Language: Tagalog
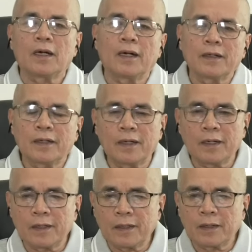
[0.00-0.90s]
ang
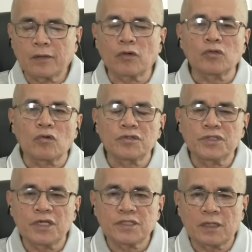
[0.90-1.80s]
uh,
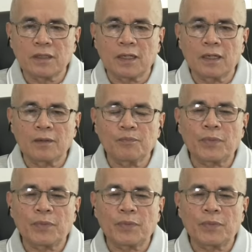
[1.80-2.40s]
chronology sang uh,